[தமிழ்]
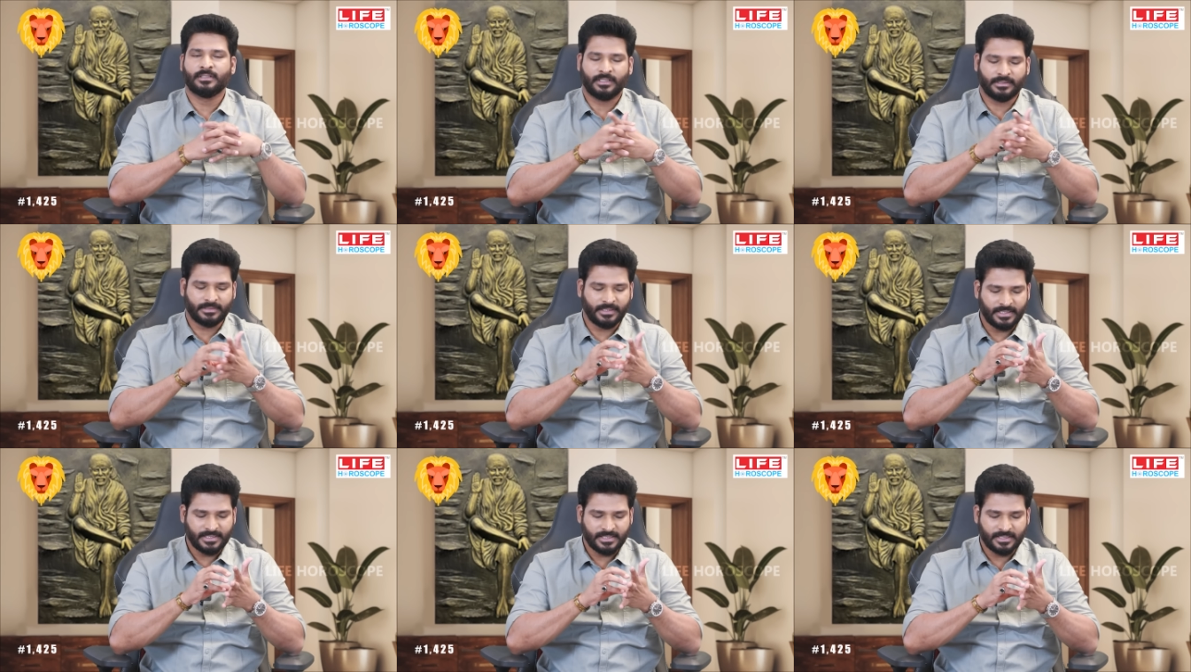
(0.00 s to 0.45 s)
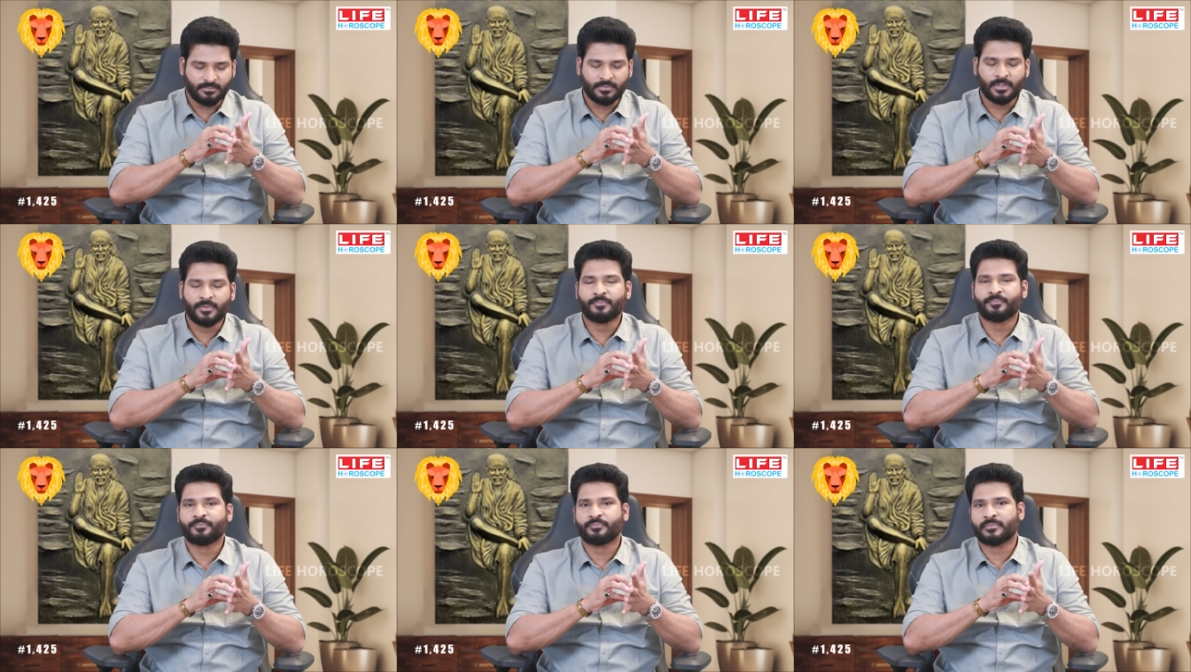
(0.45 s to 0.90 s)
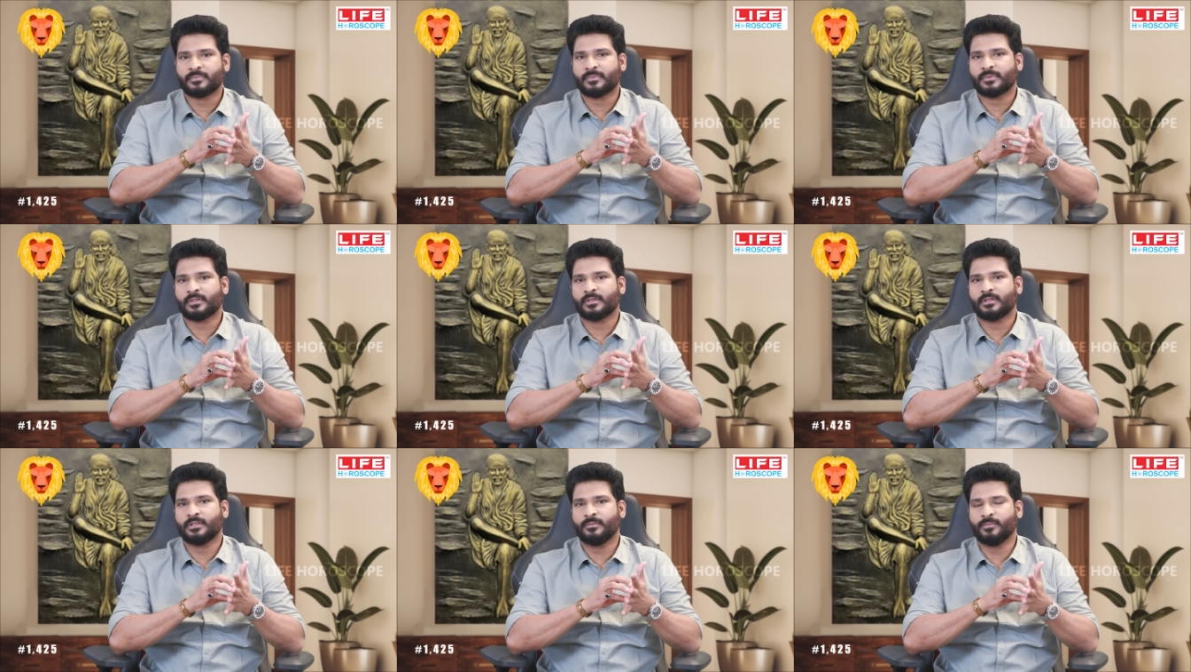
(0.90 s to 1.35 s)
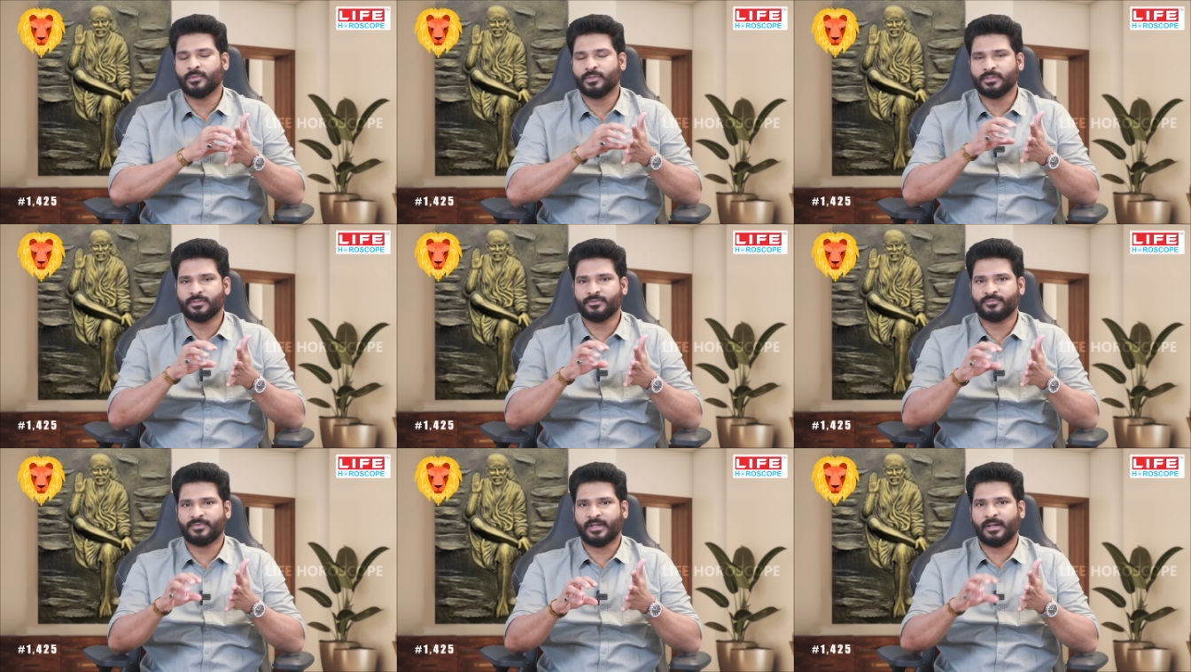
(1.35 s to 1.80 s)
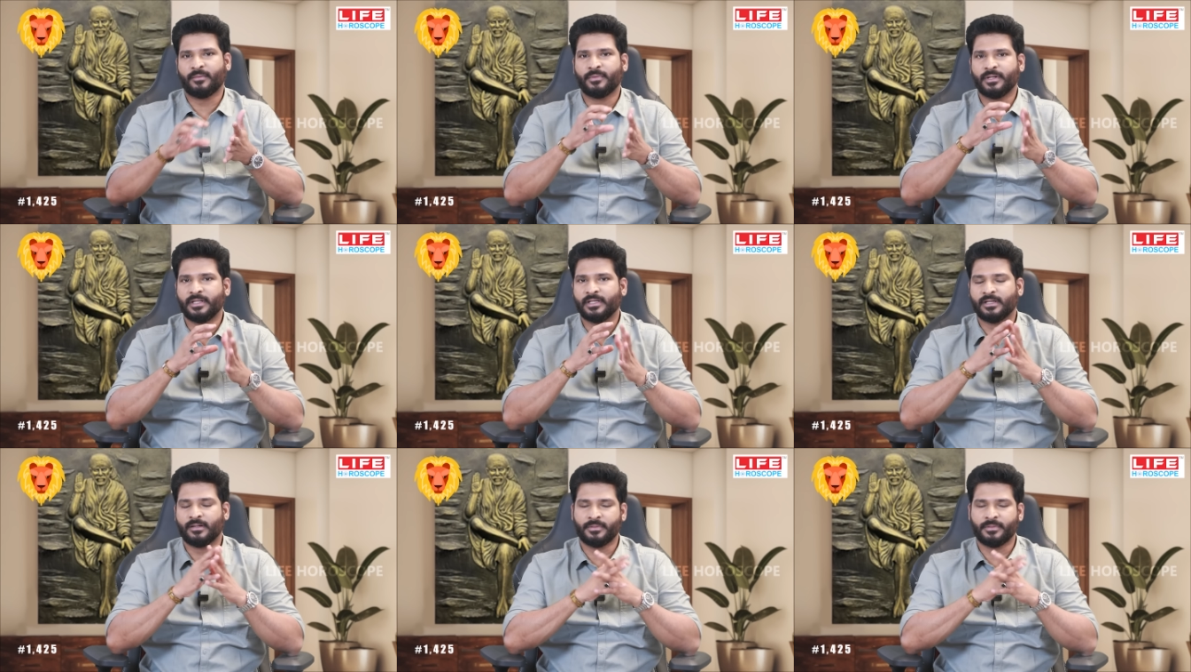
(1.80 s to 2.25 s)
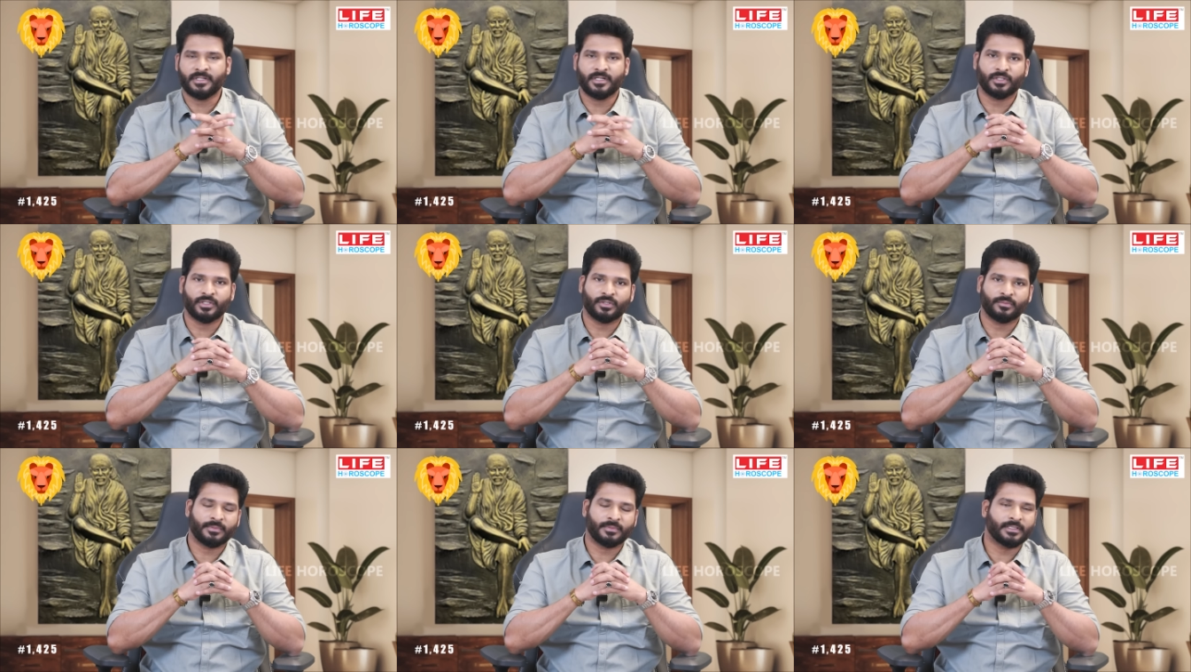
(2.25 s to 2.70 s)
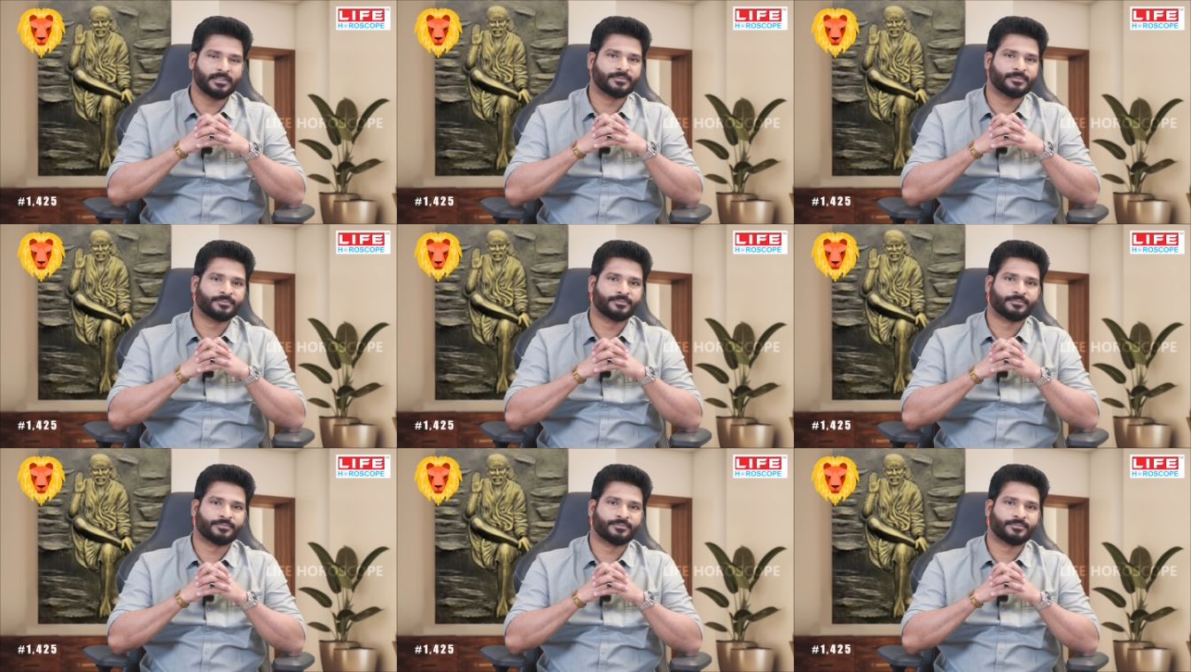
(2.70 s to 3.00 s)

அதே சிம்மம் நம்ம வந்து ஃபேமிலி அப்படின்னு எடுத்தோம்னா